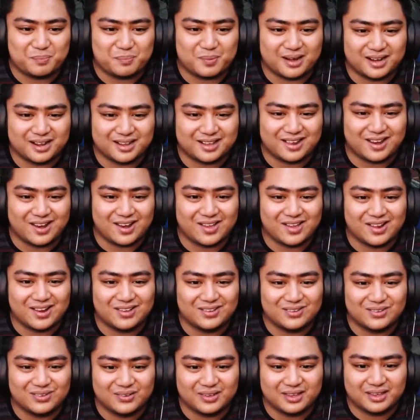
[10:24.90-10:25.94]
ah, parang galing-galing
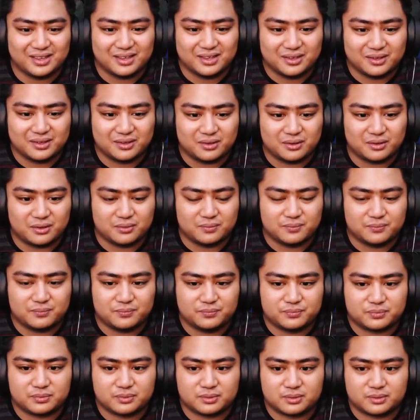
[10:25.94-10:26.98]
ko eh. Oh.
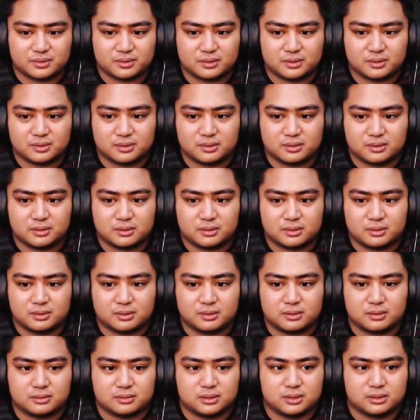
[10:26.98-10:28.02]

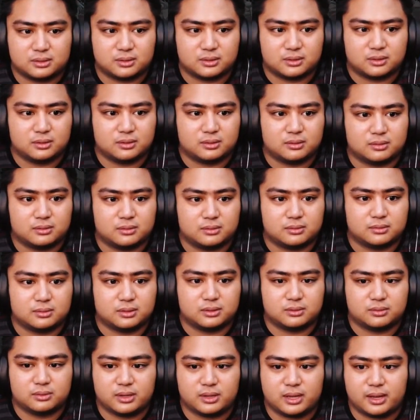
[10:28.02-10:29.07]
Dito,
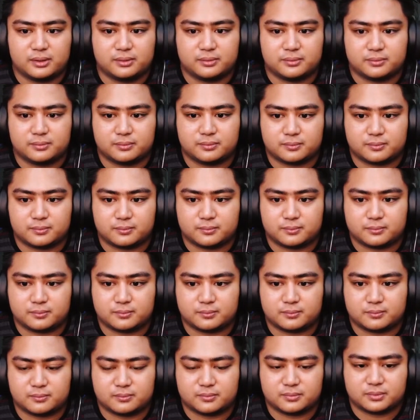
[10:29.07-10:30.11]
dito yan.
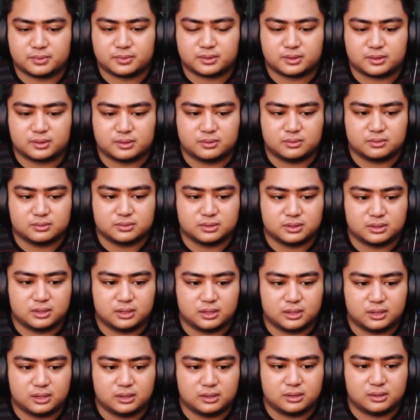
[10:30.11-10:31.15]
Oh,
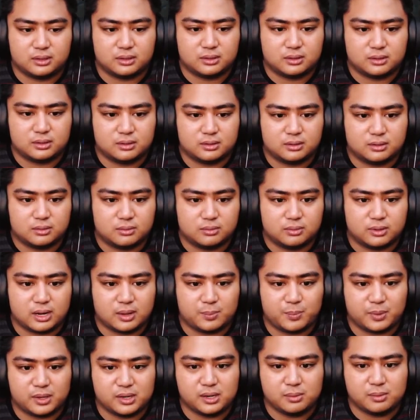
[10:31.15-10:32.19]
sige. Wala
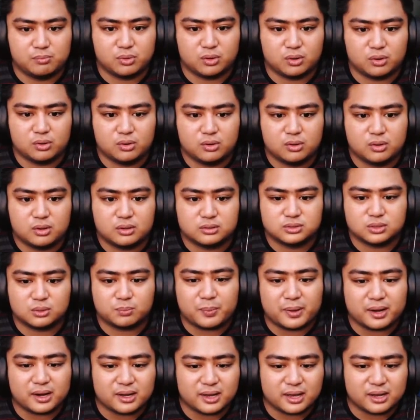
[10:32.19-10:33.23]
pa yung libro. So,
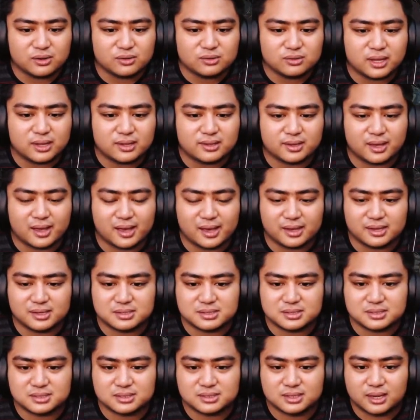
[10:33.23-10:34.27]
parang ganun din
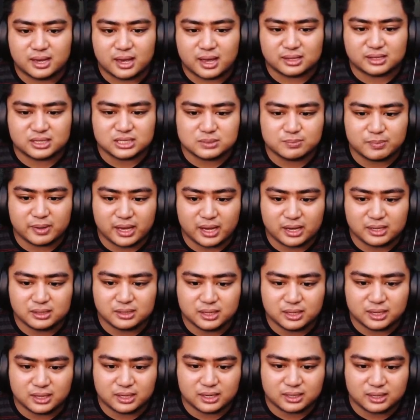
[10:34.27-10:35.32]
guys. At least may
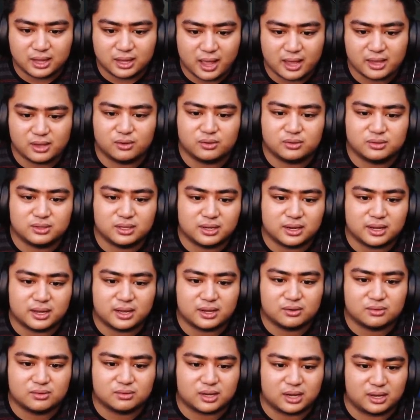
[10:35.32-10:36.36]
idea na tayo, hindi na
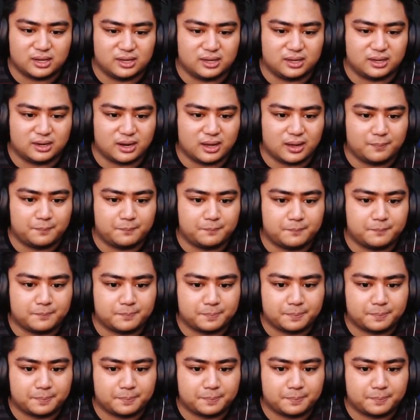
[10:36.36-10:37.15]
ganun kahirap.